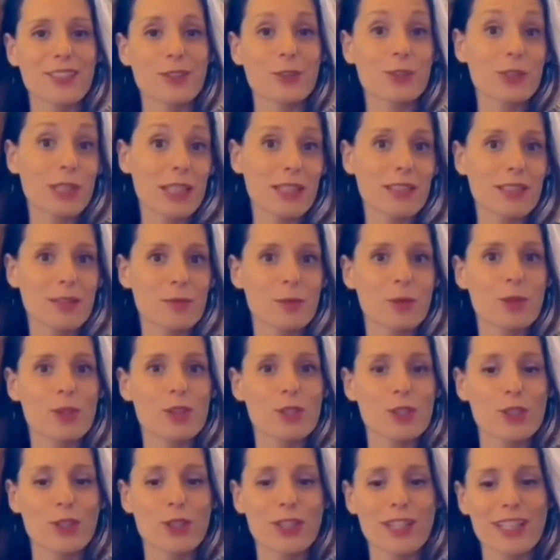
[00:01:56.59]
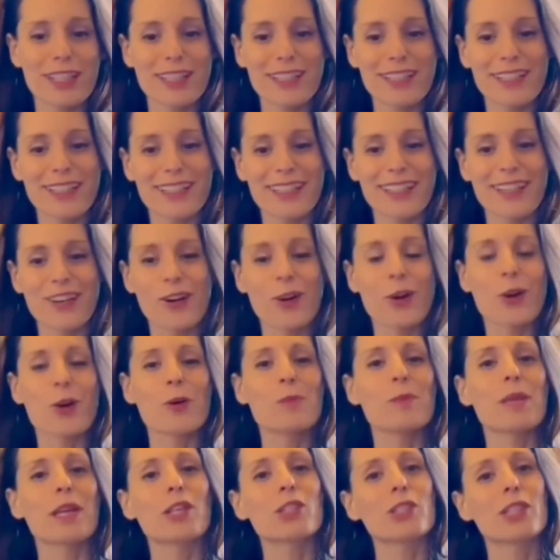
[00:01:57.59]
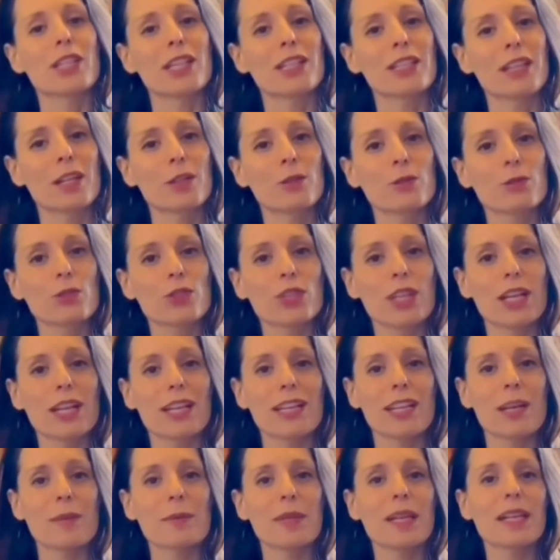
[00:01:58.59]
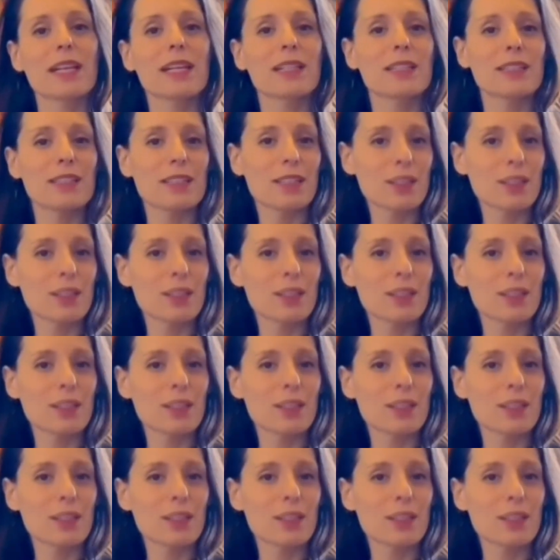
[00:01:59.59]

laureata in beni artistici e storia e critica dell'arte,